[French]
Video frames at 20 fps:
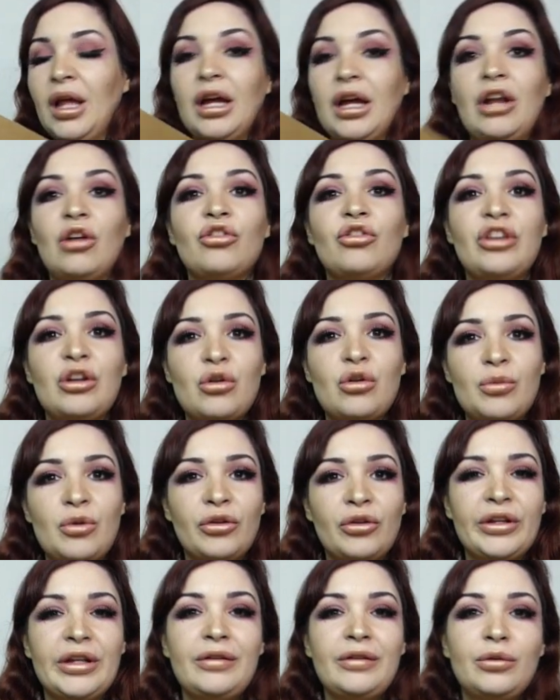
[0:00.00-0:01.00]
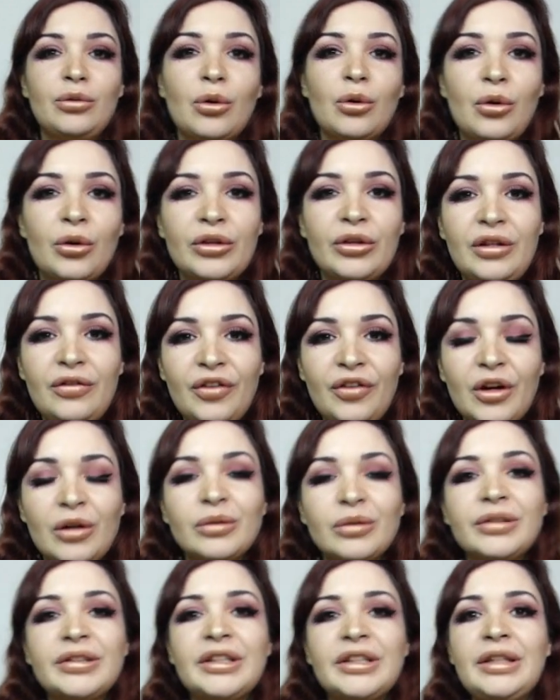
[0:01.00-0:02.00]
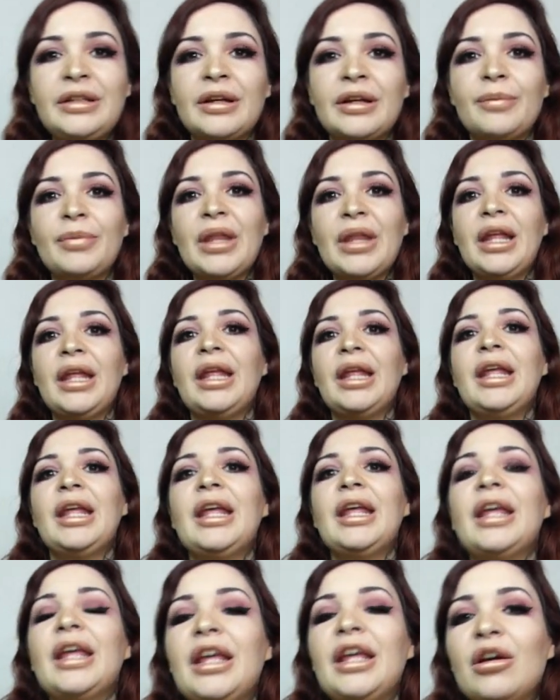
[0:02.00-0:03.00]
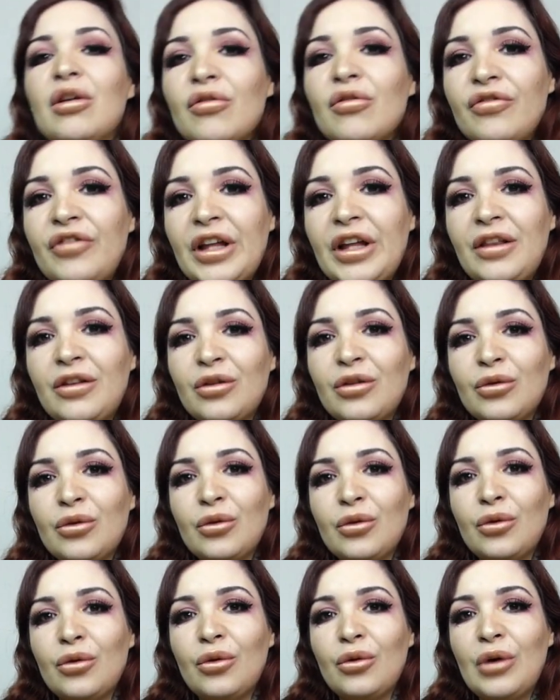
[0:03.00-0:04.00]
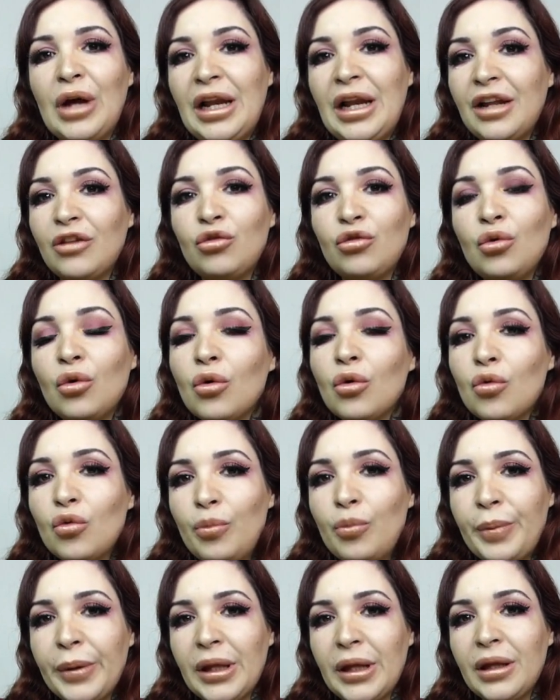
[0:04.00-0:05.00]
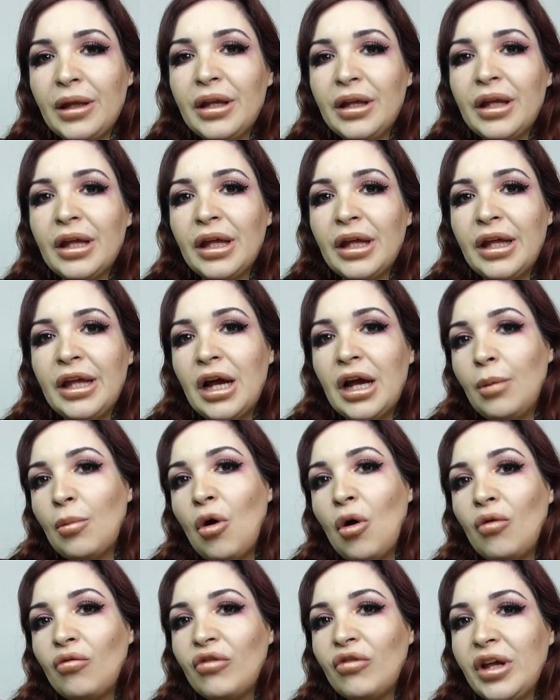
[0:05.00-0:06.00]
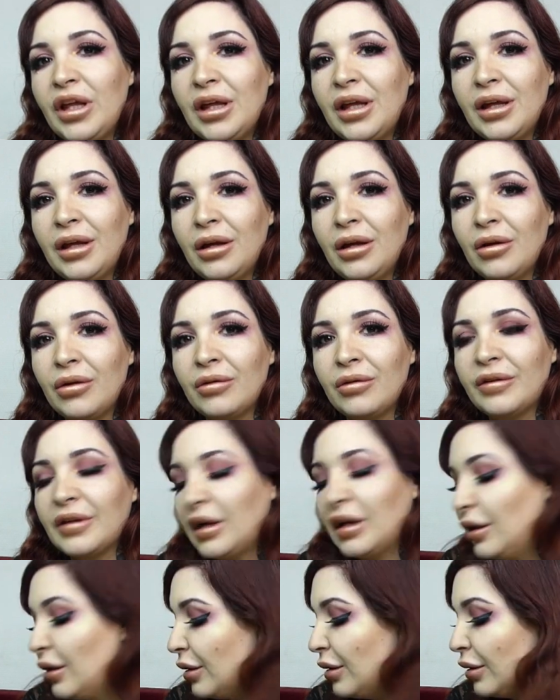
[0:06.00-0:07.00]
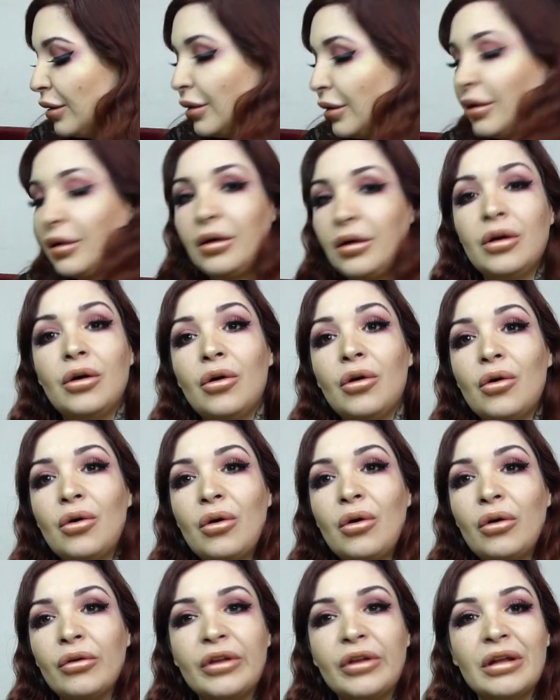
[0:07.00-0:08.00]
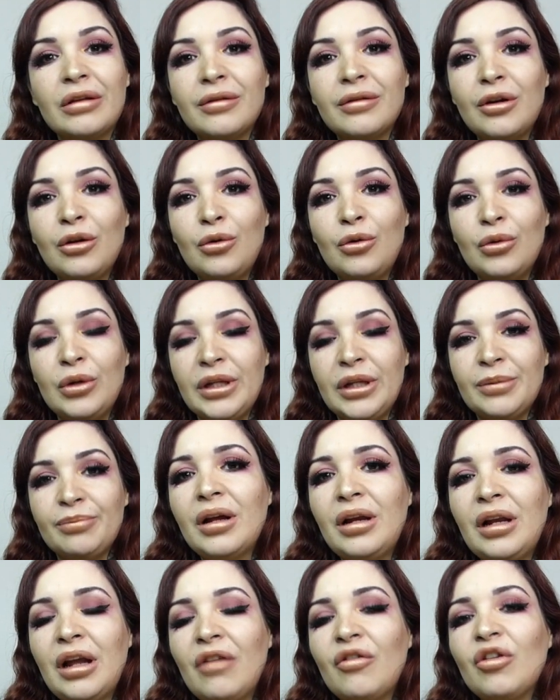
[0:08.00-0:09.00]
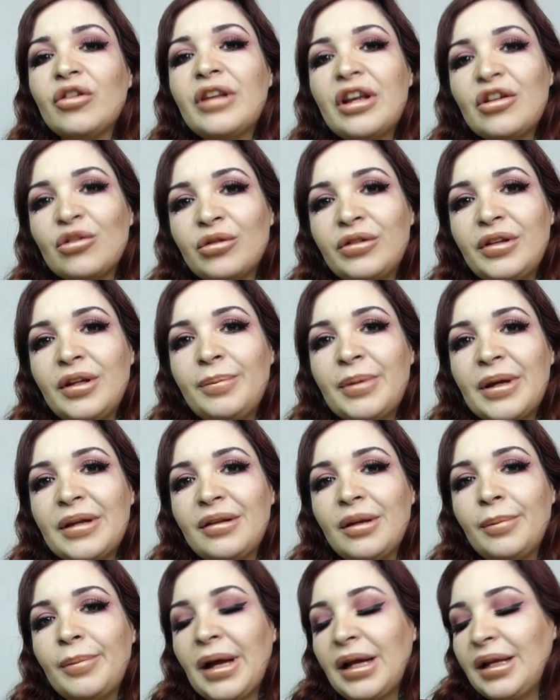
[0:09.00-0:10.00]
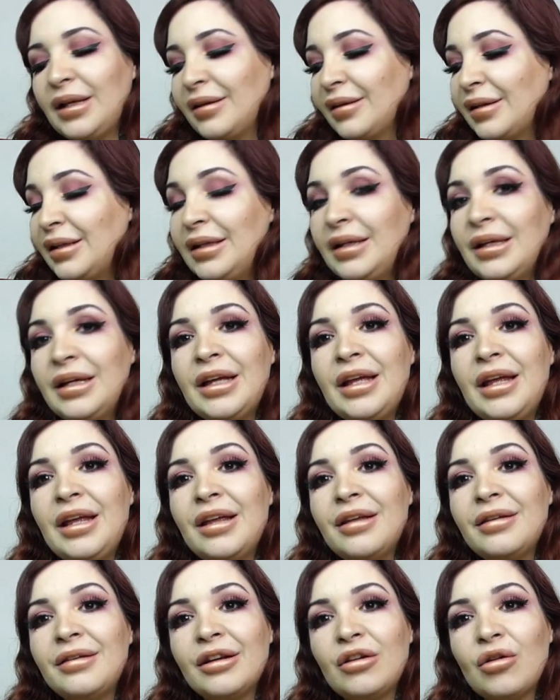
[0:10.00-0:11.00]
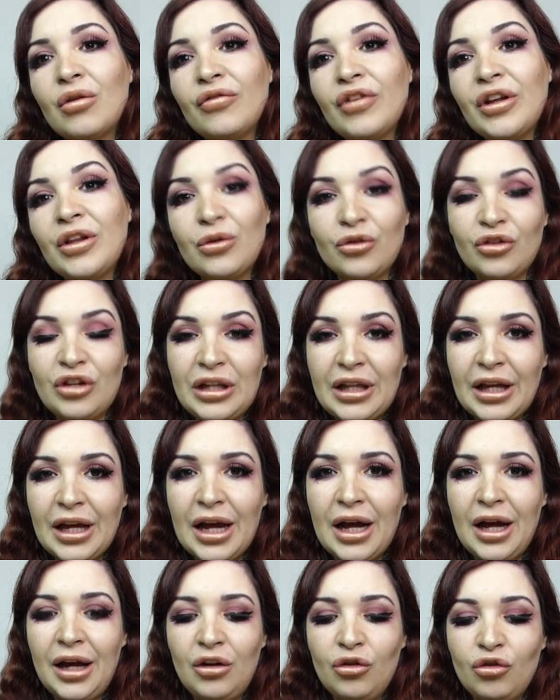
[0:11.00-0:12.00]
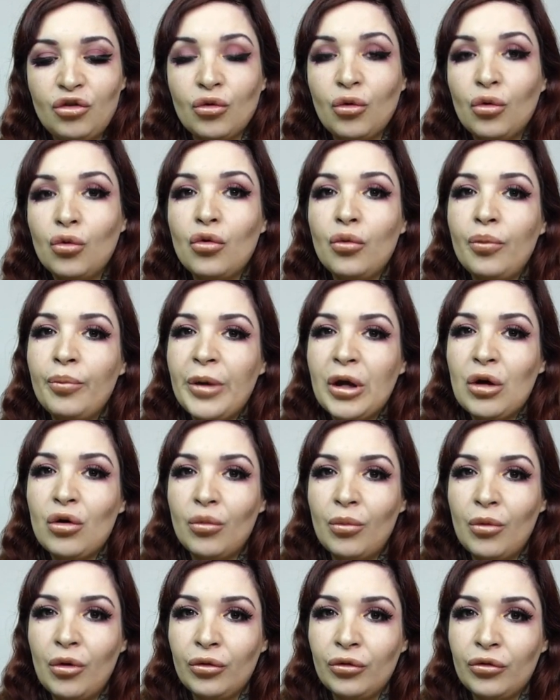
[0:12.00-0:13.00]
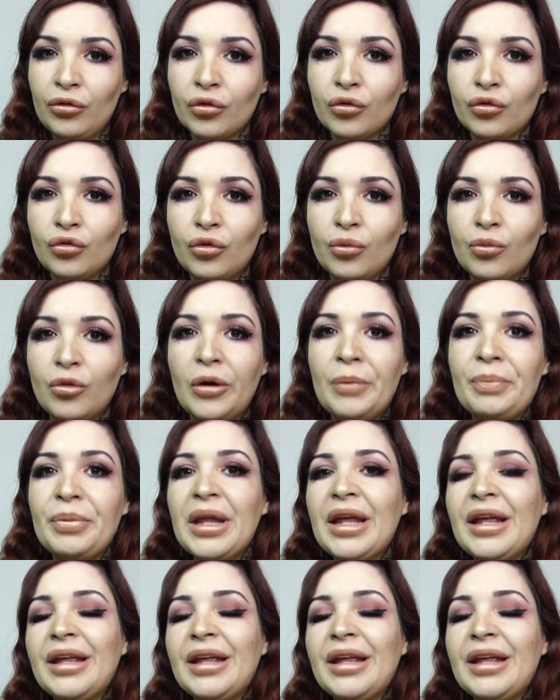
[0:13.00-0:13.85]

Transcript: Alors j'ai commandé sur différents sites et en fait, euh, elle a tout regroupé et elle m'a envoyé euh, ça euh, en un seul colis. L'avantage aussi de passer par Leslie, c'est qu'en fait, en général, je regroupe mes commandes sur deux mois.